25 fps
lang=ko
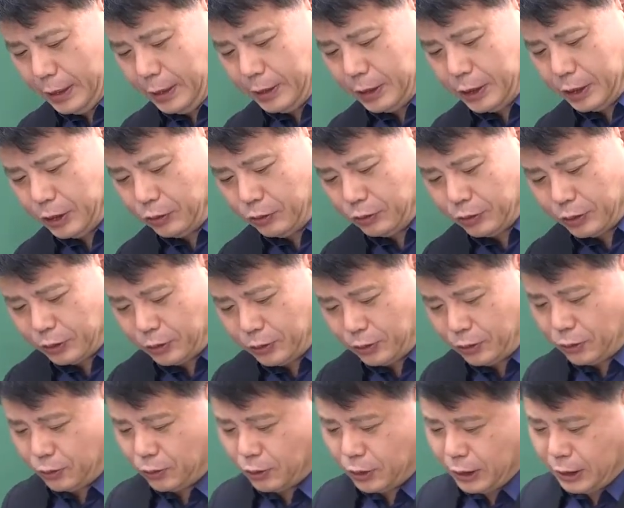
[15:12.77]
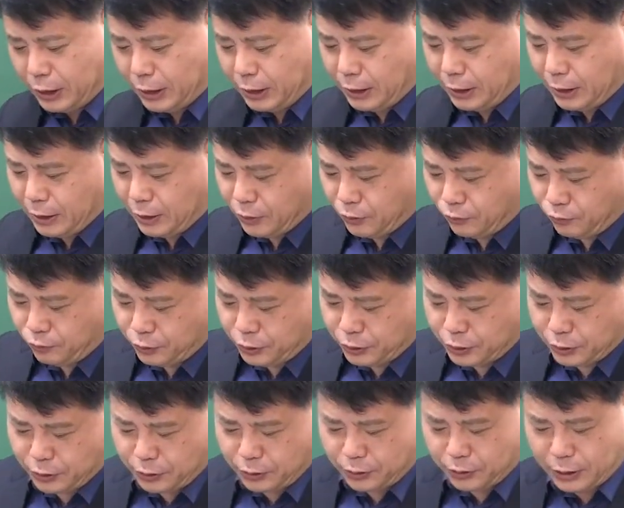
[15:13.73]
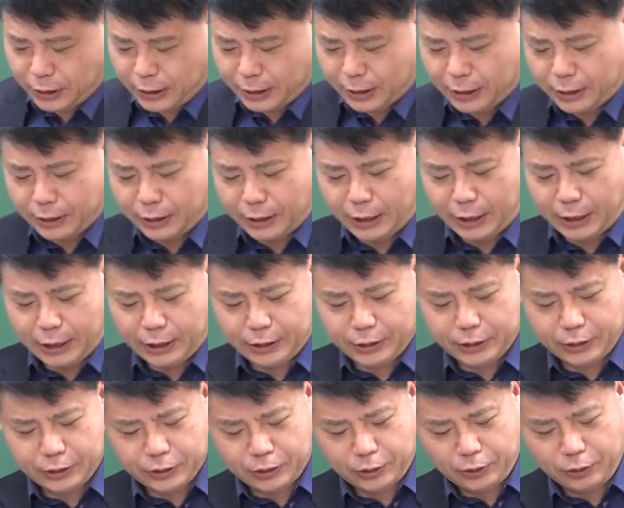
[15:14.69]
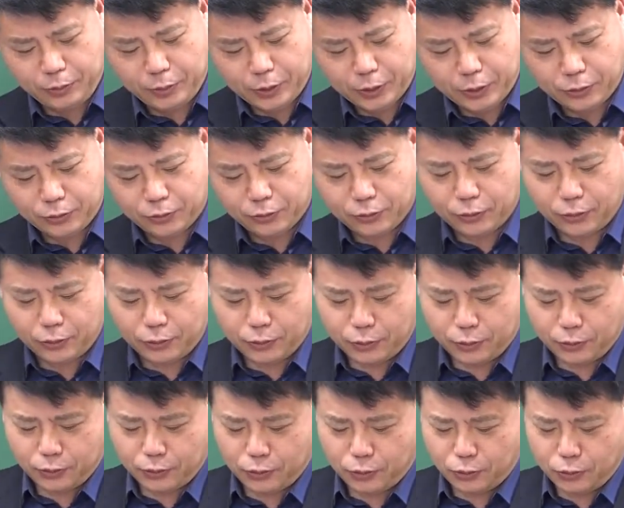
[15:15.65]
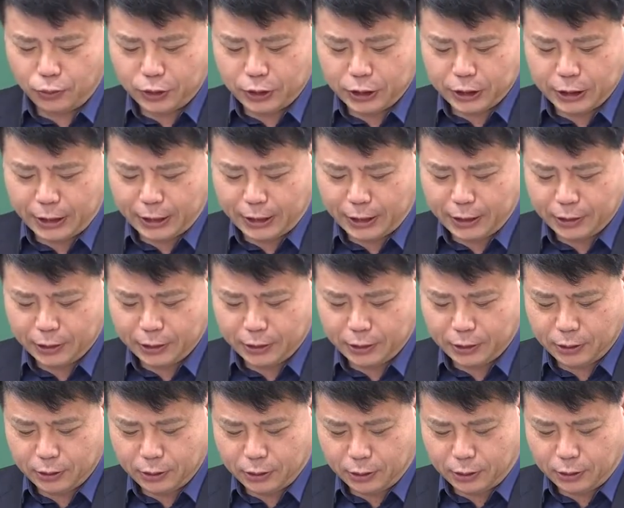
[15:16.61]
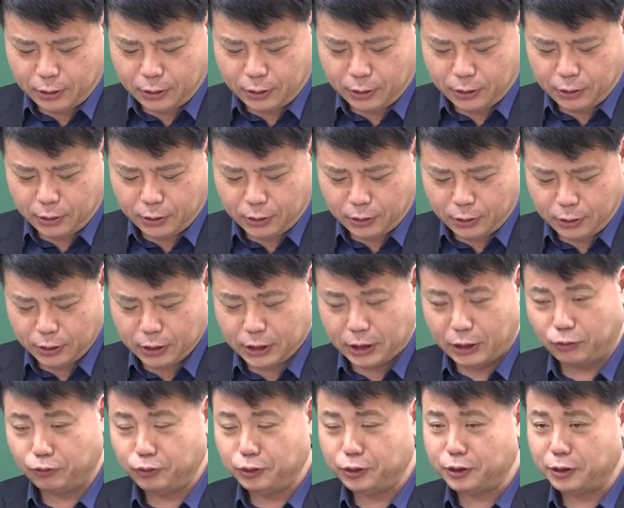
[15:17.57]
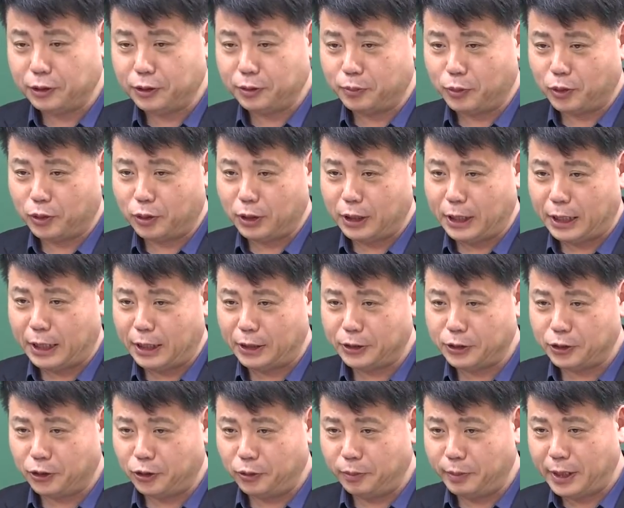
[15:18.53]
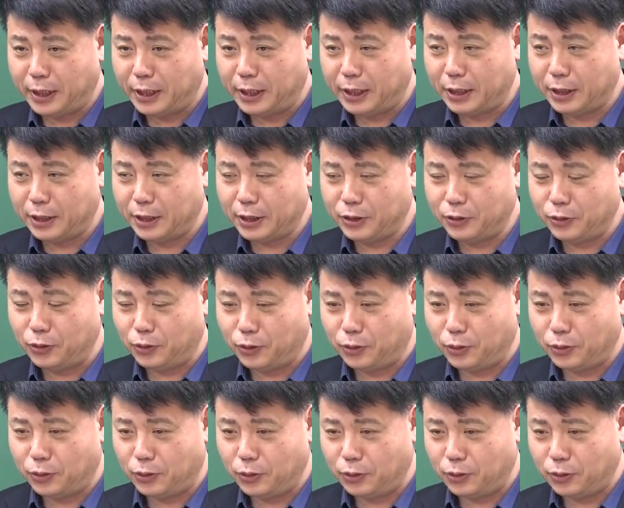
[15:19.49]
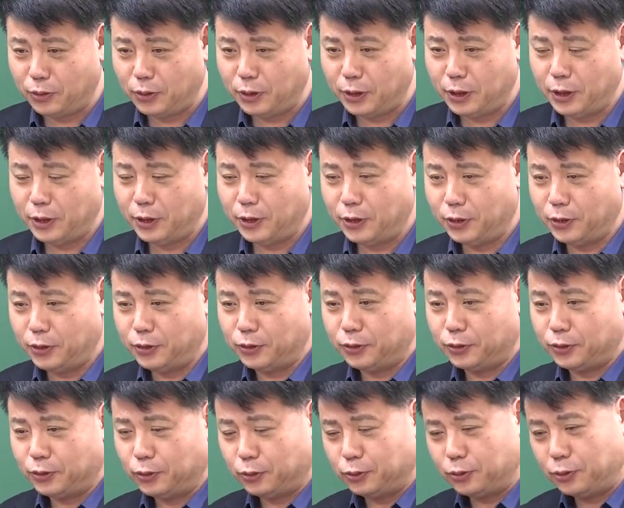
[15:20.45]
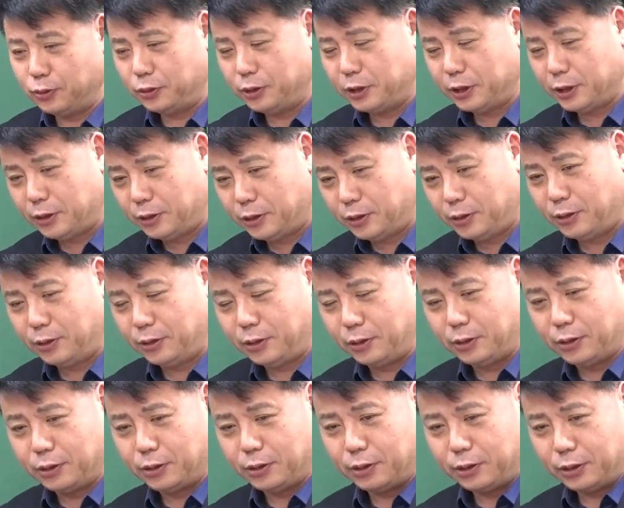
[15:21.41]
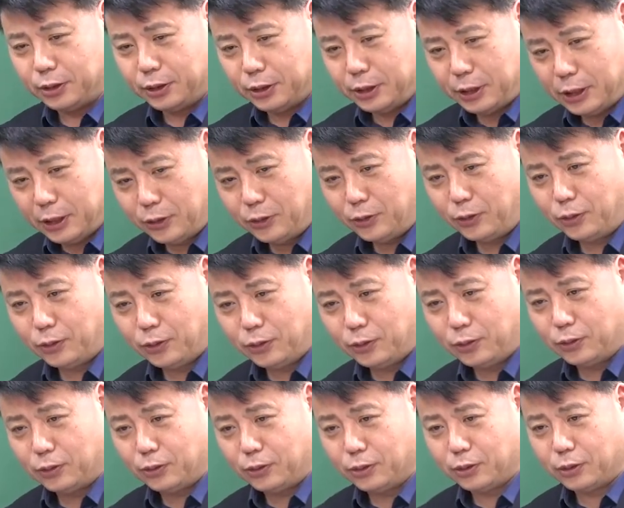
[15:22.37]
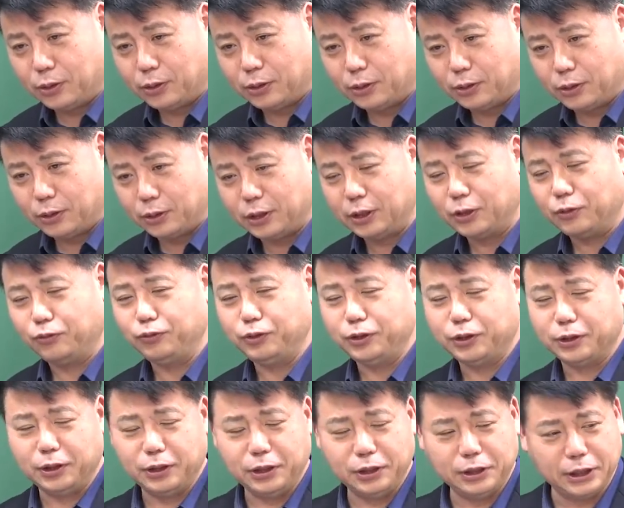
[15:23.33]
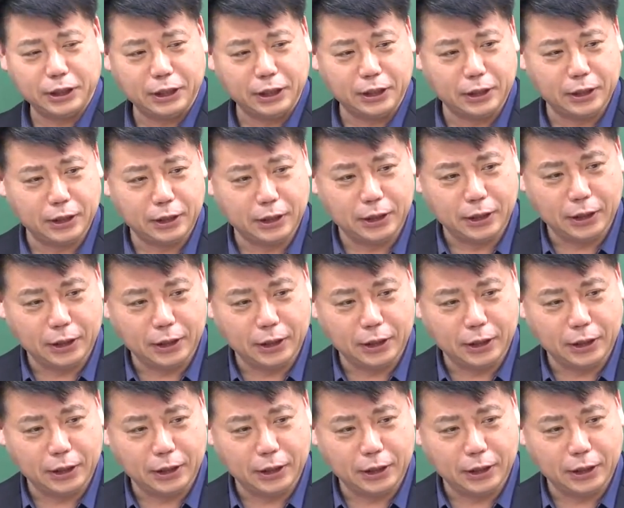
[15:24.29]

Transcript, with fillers: 직류전동기 운전에 대한 설명으로 옳지 않은 거. 자, 운전이 뭐야? 처음에 기동, 속도 제어, 제동. 이게 운전이지?